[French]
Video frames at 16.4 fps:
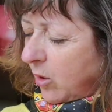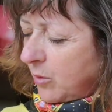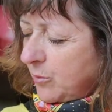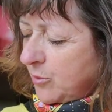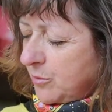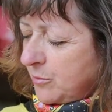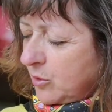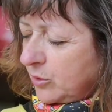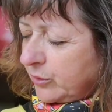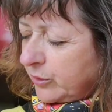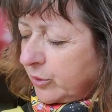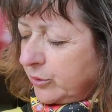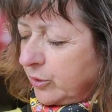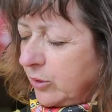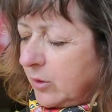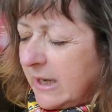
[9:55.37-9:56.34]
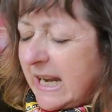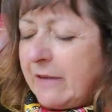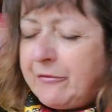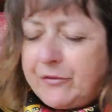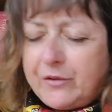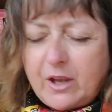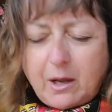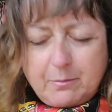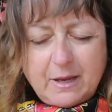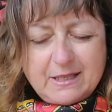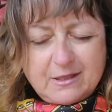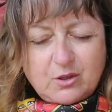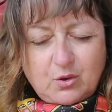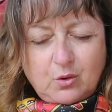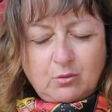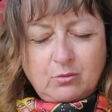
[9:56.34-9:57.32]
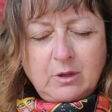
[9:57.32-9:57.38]
On me montre de
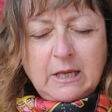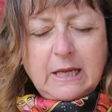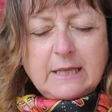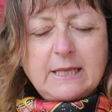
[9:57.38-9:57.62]
l'affirmation.